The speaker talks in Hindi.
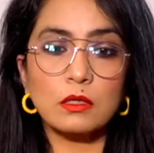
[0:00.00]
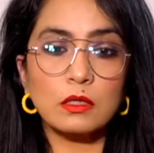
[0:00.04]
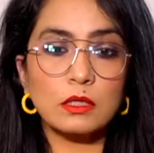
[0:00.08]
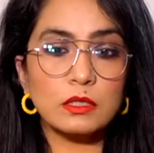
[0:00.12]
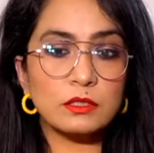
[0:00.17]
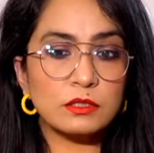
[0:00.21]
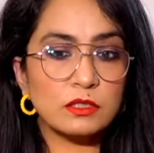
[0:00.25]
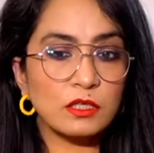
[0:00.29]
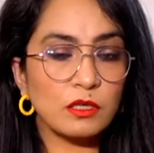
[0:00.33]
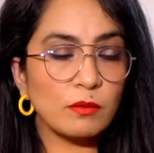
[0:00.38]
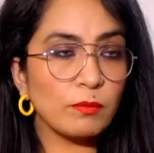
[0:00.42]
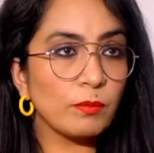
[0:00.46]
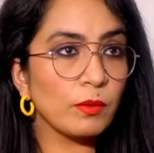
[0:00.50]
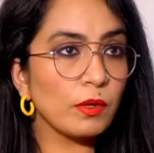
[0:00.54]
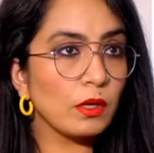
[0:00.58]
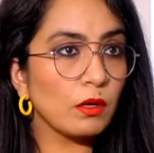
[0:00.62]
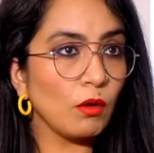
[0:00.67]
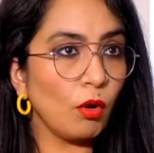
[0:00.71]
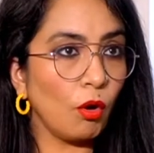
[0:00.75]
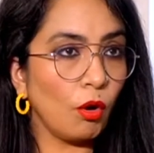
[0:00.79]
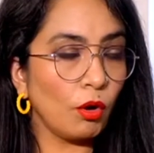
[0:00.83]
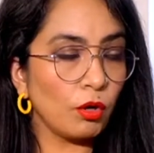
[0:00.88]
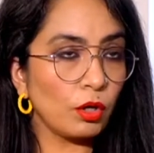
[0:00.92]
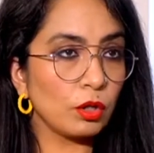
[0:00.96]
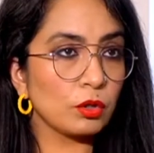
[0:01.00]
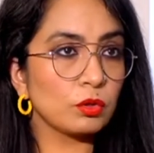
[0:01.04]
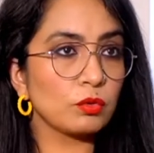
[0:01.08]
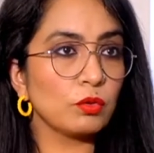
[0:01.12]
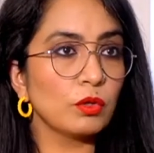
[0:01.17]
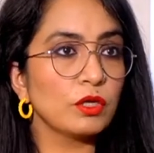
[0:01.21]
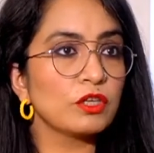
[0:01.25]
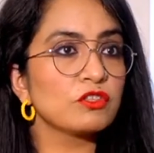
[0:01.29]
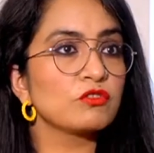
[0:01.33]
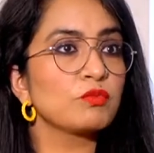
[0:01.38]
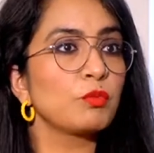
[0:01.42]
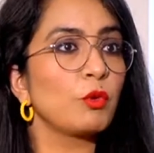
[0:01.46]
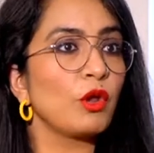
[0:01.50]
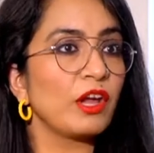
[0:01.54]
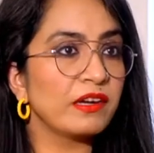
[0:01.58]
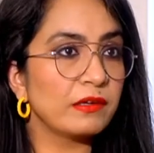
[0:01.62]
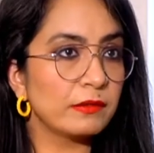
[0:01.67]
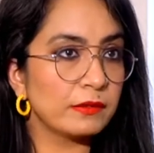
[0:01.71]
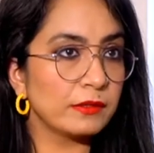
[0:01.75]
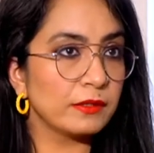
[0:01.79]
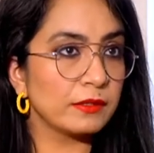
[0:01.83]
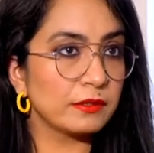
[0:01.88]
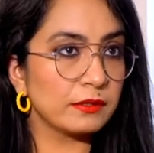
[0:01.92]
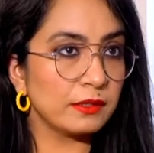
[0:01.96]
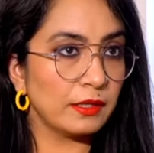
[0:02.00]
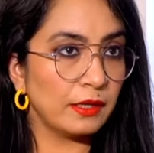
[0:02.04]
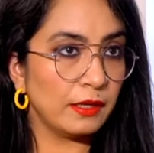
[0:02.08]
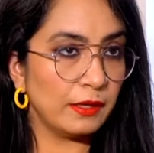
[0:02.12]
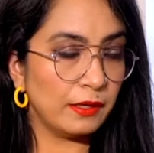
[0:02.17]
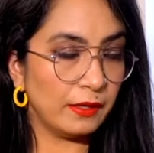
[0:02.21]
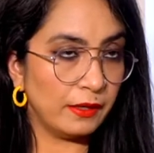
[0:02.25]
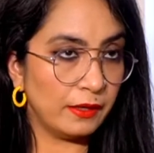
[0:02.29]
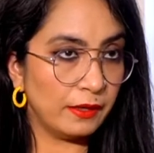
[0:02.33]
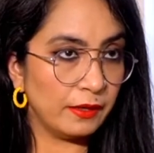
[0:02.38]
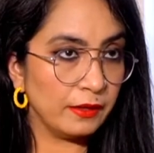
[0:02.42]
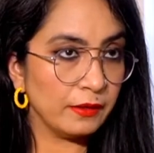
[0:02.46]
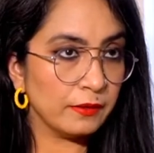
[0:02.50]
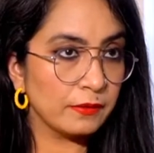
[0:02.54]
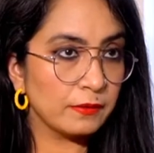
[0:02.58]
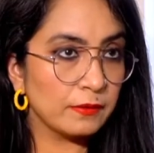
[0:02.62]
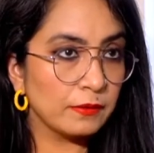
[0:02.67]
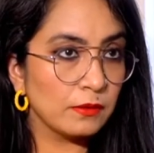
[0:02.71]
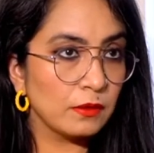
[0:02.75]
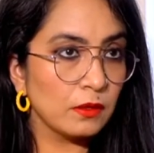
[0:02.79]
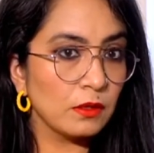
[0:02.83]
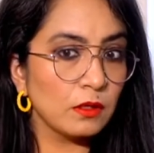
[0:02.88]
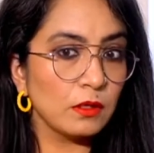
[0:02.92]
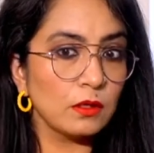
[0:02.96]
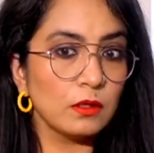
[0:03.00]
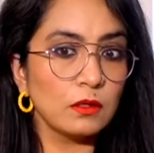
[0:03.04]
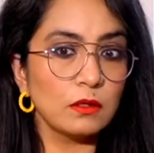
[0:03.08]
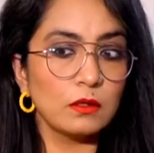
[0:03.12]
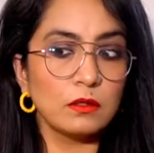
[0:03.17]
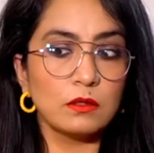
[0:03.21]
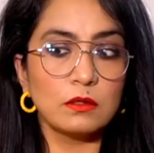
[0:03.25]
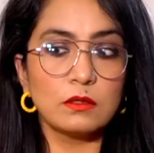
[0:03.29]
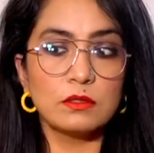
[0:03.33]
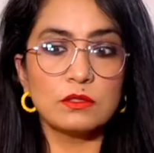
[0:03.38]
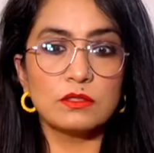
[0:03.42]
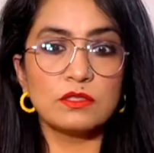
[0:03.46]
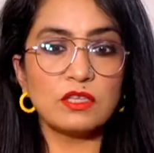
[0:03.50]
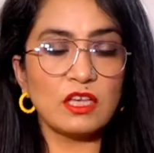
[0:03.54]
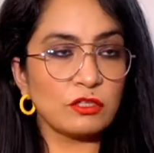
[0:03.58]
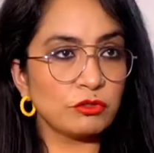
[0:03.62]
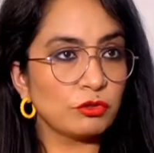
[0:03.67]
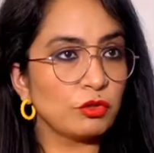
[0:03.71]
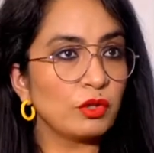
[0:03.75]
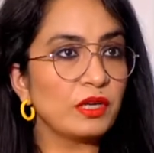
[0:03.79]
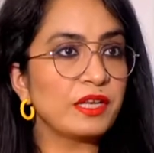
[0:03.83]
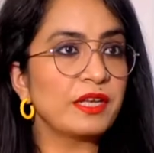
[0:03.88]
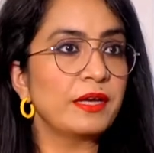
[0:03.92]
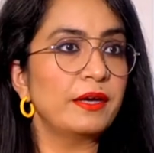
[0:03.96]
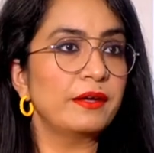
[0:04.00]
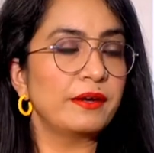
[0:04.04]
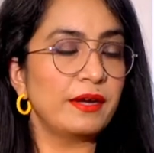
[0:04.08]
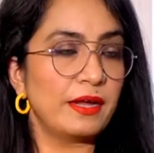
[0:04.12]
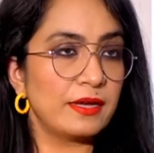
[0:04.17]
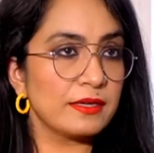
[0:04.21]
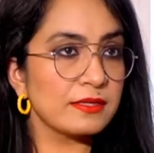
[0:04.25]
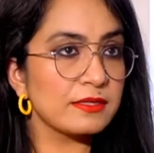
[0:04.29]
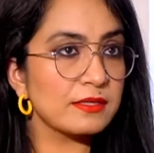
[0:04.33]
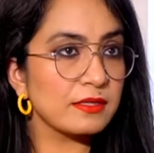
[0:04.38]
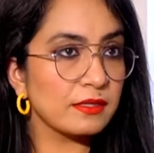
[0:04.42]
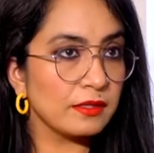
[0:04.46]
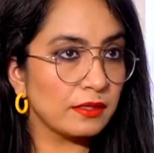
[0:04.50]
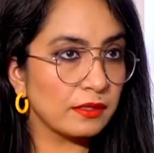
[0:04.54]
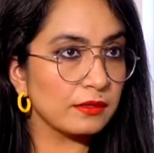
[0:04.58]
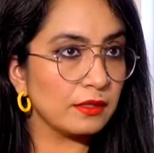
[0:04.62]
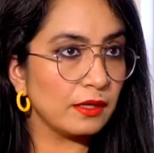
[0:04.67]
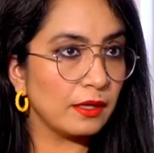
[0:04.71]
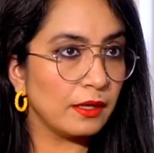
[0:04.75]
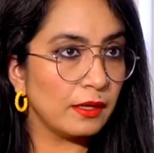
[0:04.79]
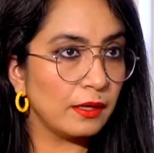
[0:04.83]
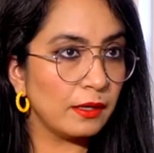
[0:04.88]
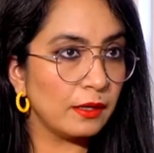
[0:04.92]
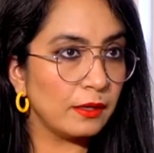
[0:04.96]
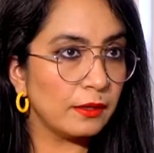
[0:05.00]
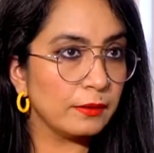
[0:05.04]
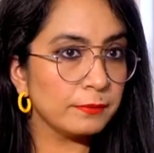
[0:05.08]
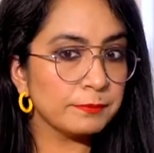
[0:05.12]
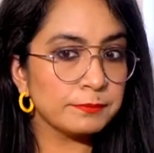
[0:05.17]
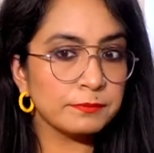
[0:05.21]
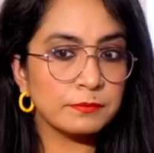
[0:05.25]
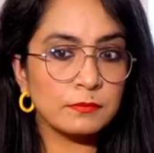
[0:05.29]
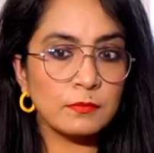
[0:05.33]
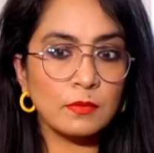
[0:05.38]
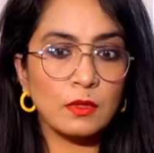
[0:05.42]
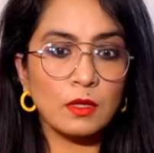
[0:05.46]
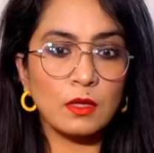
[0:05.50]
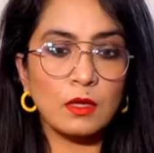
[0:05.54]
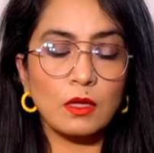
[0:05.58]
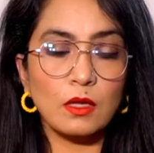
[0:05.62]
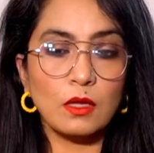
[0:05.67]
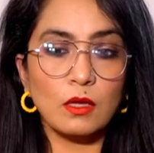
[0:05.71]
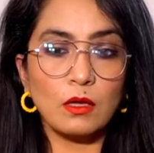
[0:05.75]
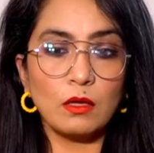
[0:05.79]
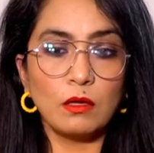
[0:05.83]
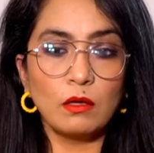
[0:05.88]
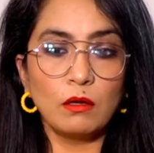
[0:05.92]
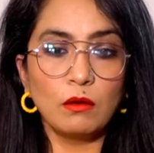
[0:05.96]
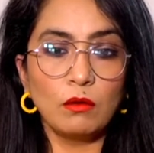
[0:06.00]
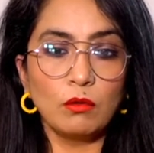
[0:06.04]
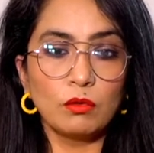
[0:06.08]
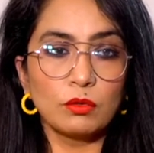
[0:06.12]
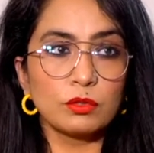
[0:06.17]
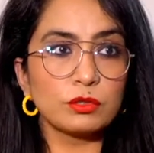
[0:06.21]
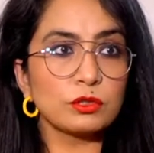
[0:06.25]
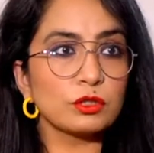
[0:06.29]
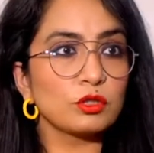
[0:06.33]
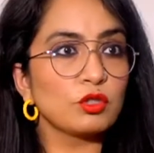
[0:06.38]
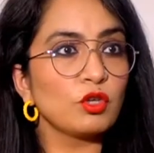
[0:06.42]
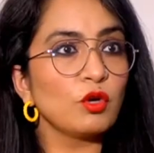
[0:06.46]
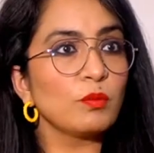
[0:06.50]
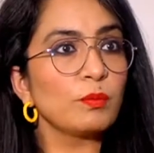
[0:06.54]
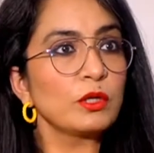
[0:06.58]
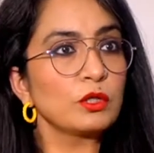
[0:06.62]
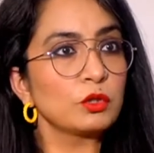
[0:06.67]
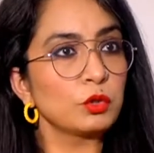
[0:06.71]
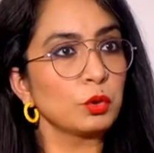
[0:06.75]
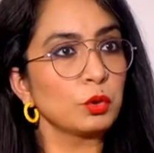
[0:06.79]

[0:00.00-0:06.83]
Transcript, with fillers: किसी भी औरत को एक्सप्लाइट करता है सेक्सुअली हरेस करता है उसके ऊपर